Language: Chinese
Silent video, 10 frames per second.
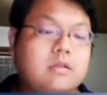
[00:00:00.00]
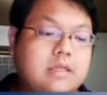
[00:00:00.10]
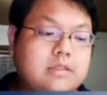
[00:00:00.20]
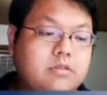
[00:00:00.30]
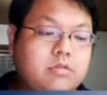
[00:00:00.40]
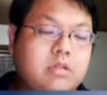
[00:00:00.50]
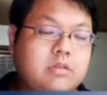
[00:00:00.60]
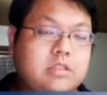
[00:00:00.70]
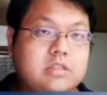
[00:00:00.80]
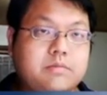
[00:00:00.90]
但是重
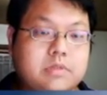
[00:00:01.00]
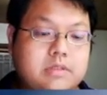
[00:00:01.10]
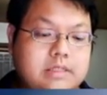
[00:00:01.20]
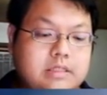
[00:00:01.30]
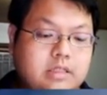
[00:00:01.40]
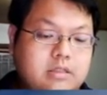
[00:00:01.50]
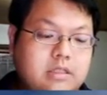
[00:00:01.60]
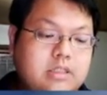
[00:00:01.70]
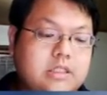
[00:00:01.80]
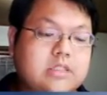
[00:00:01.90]
点其实不是在介绍这
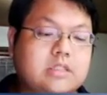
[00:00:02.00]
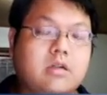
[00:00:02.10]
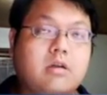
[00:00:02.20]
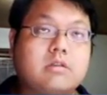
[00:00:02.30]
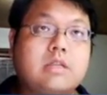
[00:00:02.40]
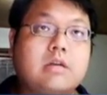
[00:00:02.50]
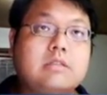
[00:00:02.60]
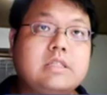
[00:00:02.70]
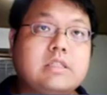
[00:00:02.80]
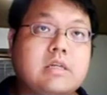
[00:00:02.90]
个题型哈，是要
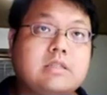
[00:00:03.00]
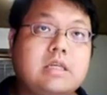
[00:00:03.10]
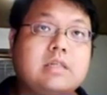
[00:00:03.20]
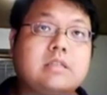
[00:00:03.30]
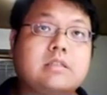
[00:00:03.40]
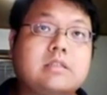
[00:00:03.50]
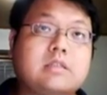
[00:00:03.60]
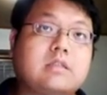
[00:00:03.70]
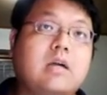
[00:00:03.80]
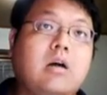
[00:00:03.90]
介绍这个
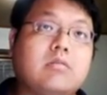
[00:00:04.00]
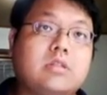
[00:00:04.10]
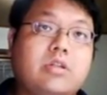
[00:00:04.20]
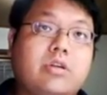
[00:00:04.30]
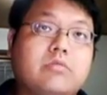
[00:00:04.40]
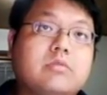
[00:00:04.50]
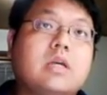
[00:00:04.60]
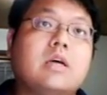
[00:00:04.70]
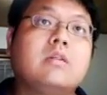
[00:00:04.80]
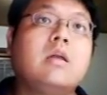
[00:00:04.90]
思考的流程。